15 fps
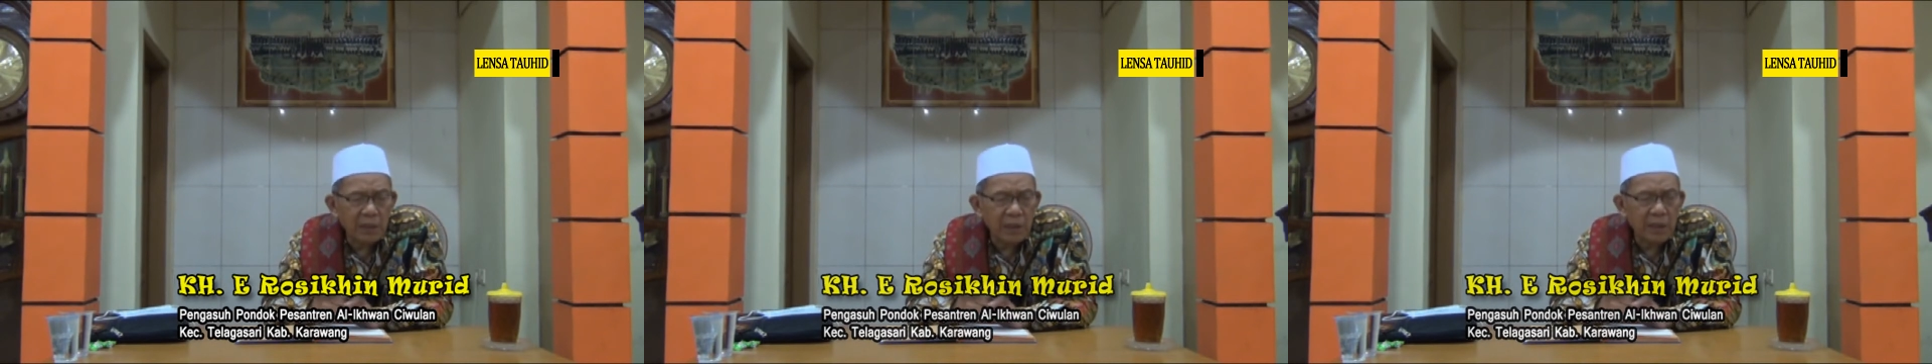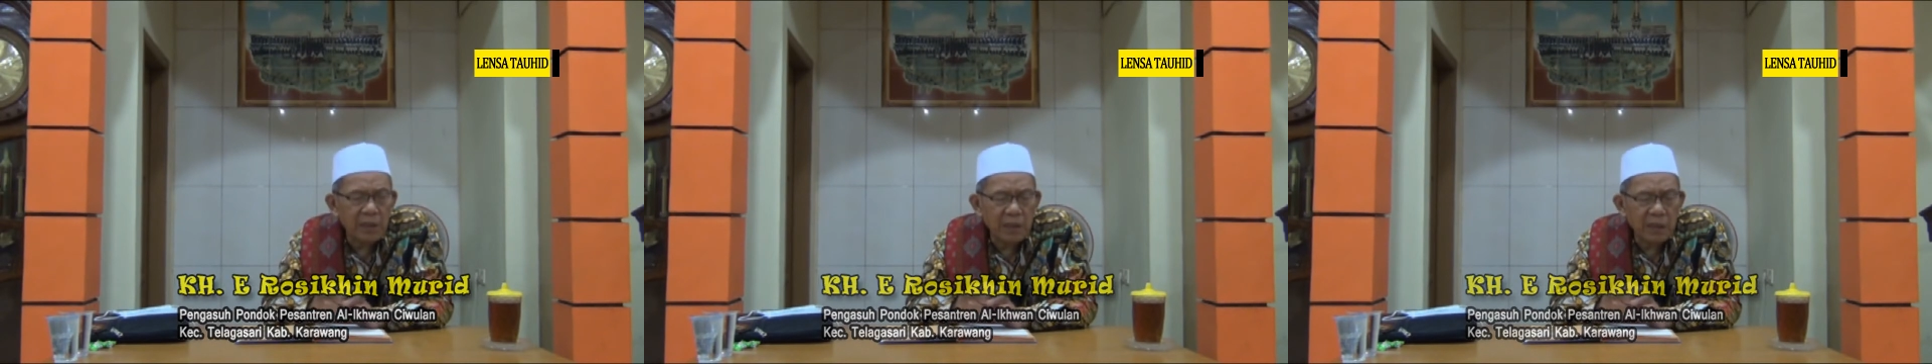
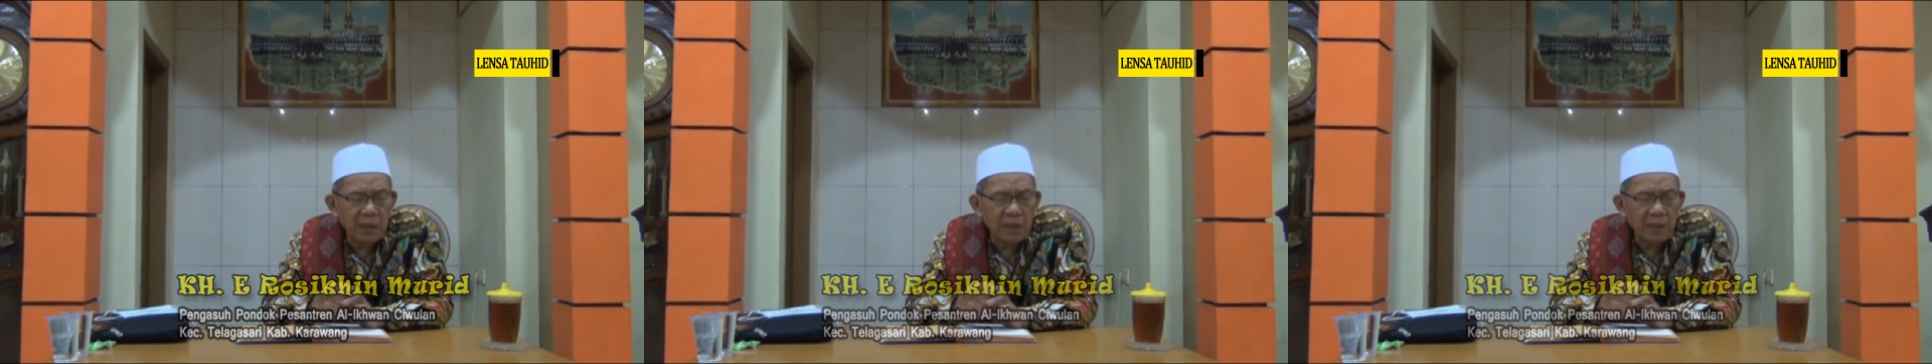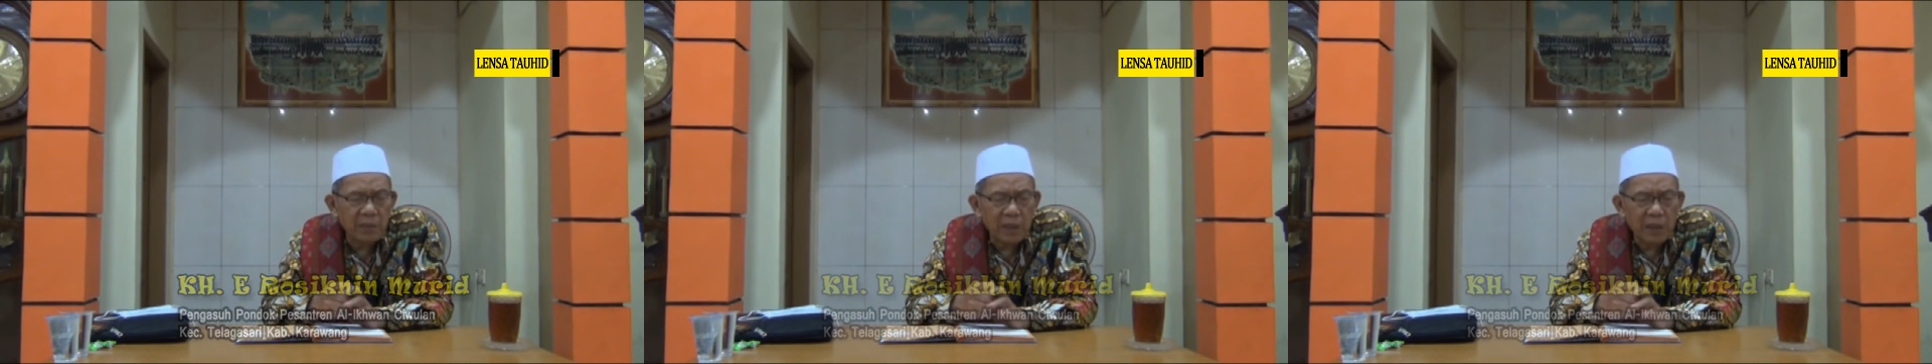dikir
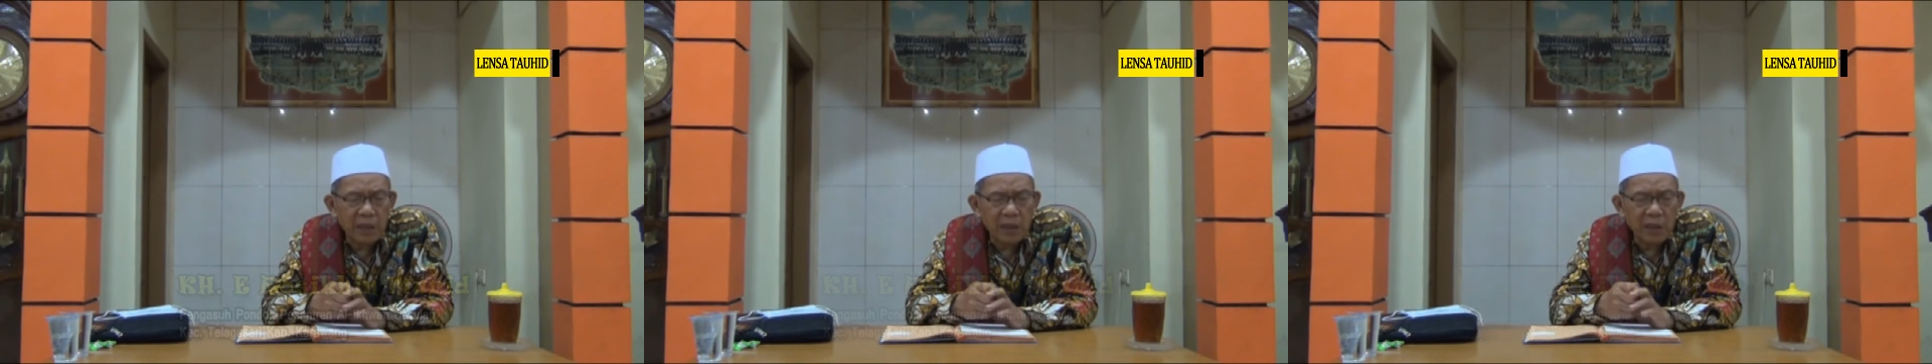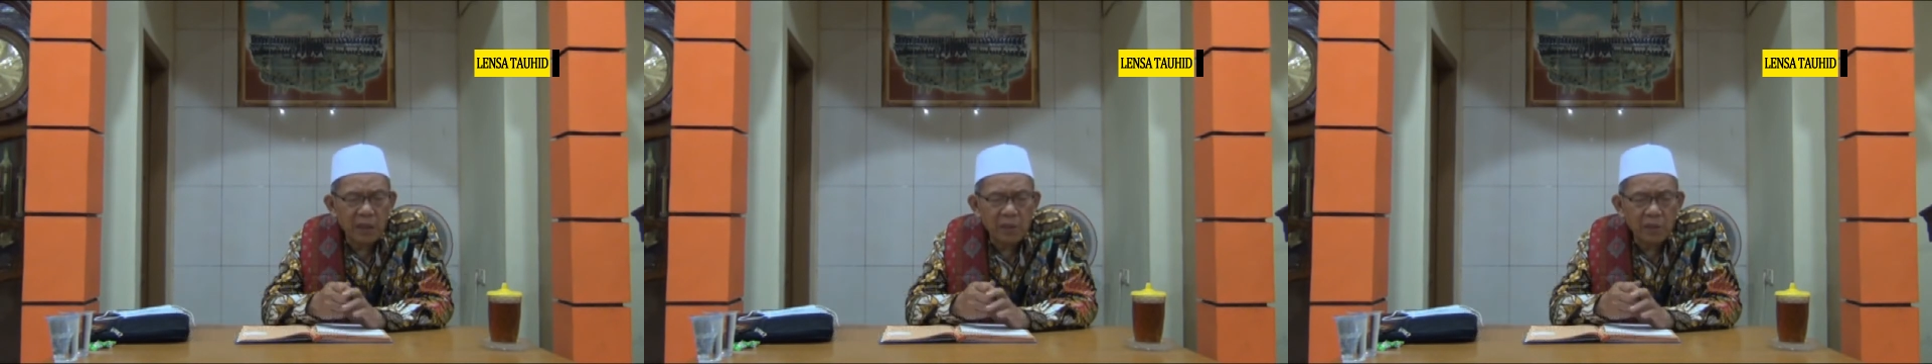di mana
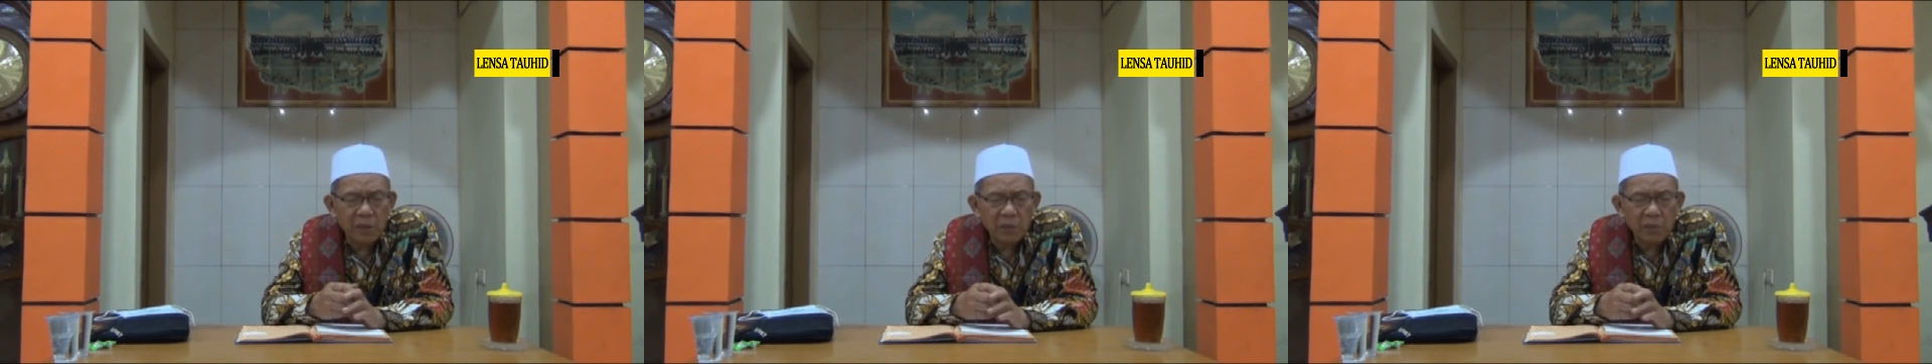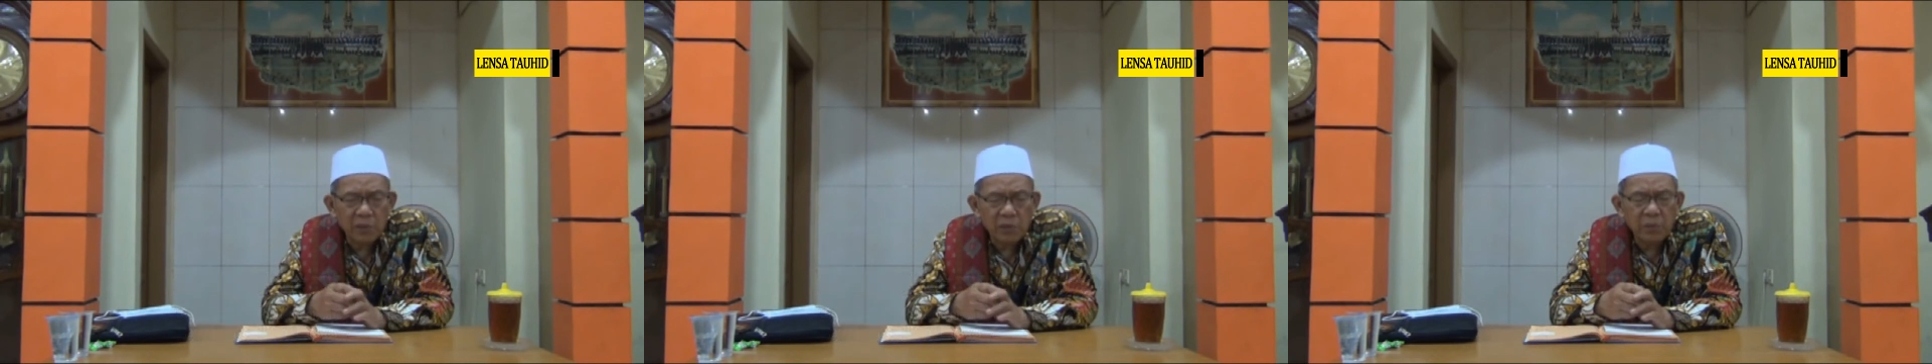
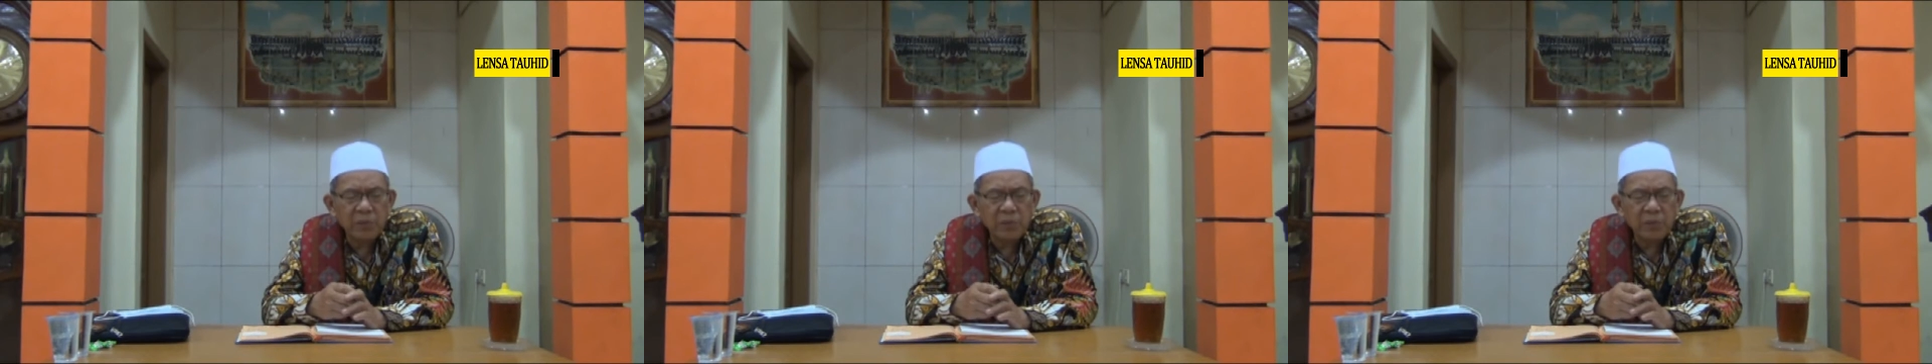riado